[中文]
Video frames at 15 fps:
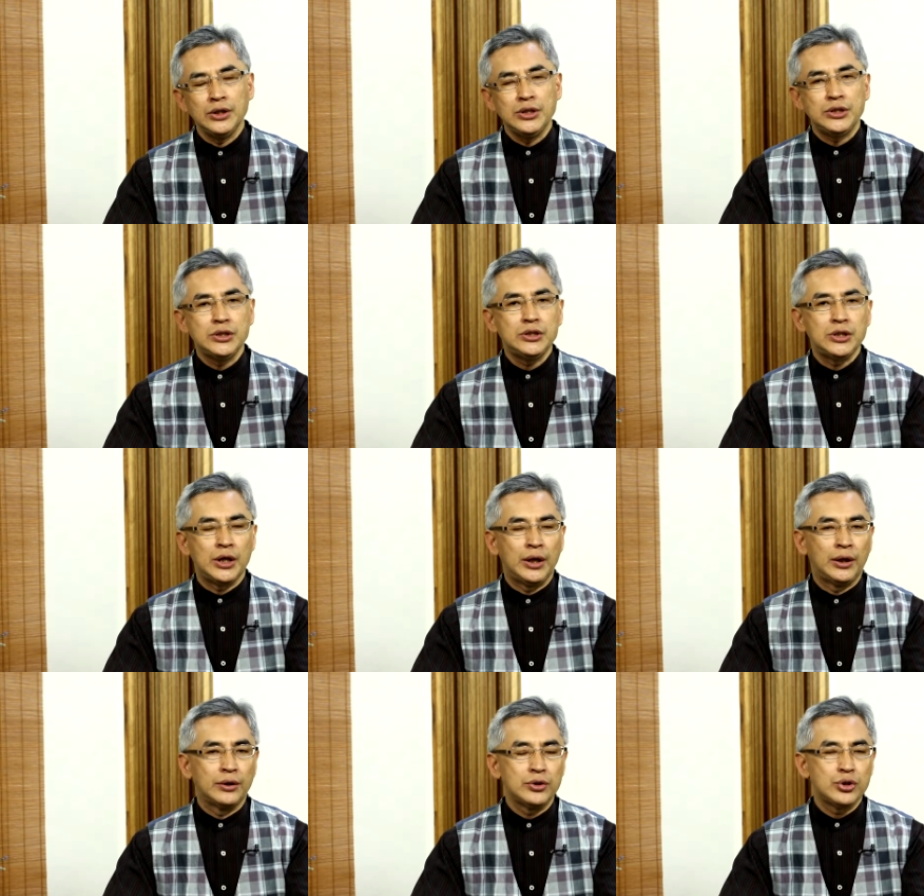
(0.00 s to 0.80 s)
以西结
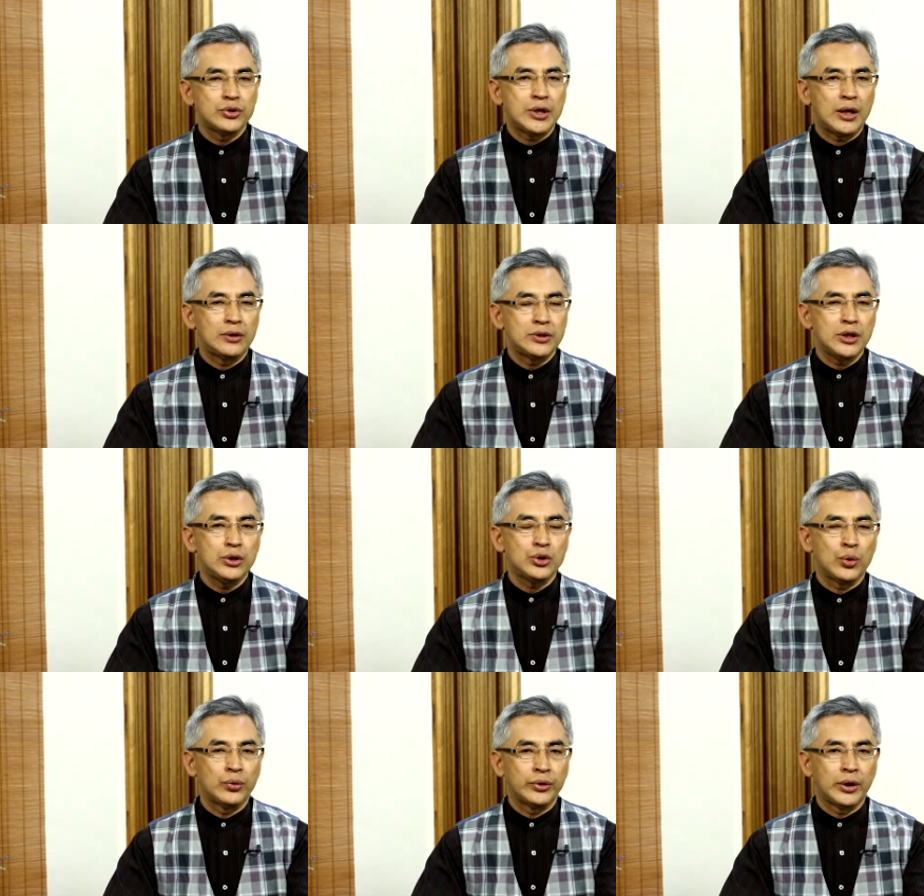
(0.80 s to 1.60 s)
呢就在这
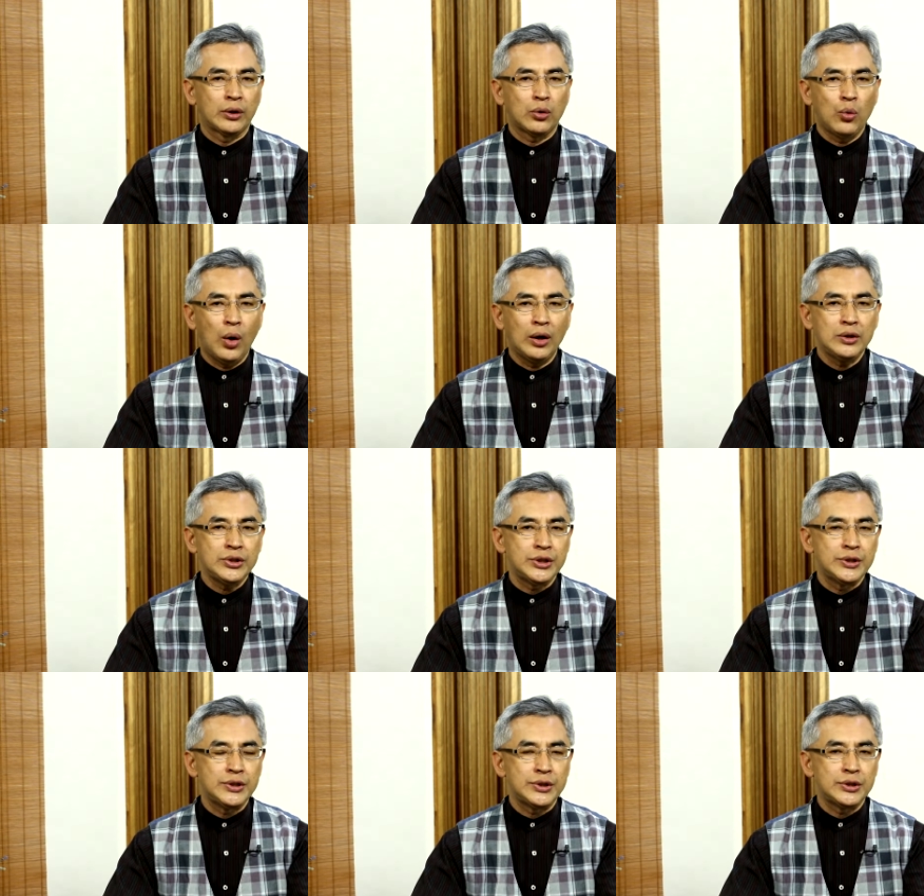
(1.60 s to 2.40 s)
种的光
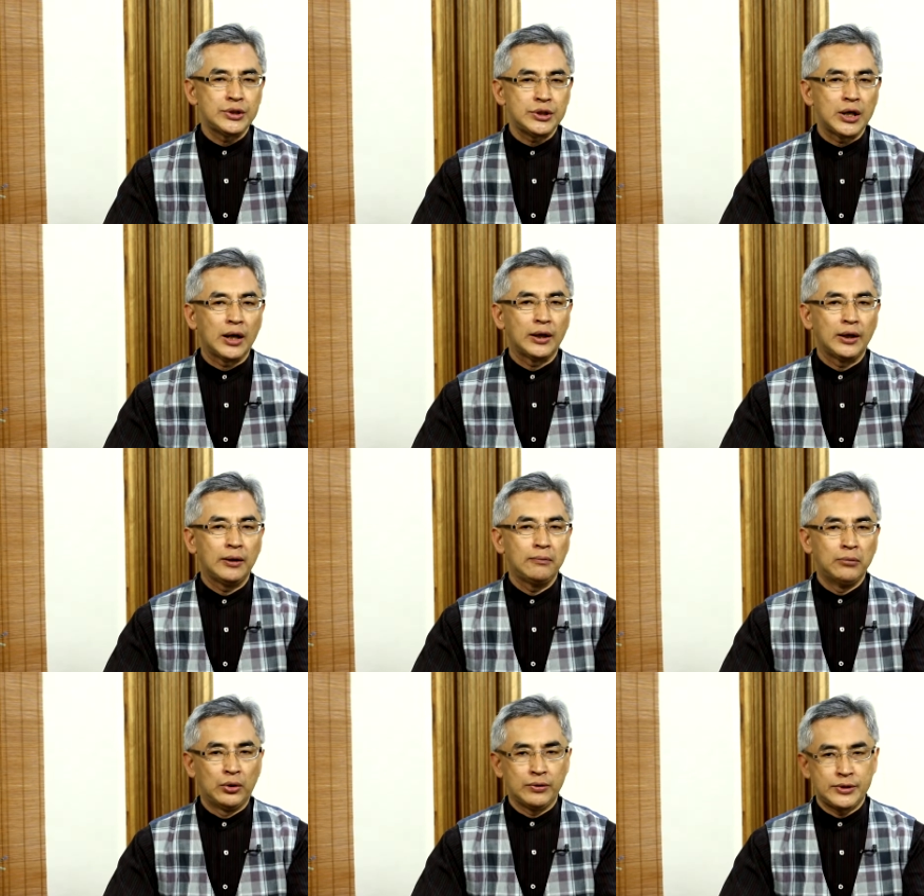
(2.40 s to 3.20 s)
景之下了
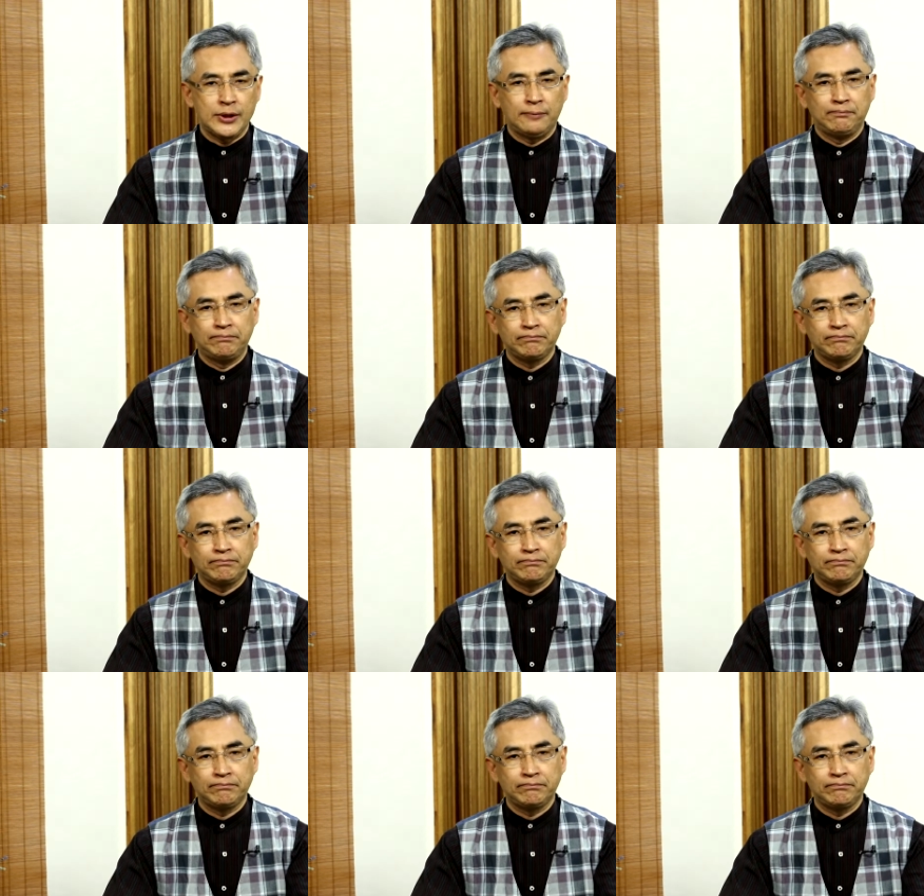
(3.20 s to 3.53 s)
蒙召，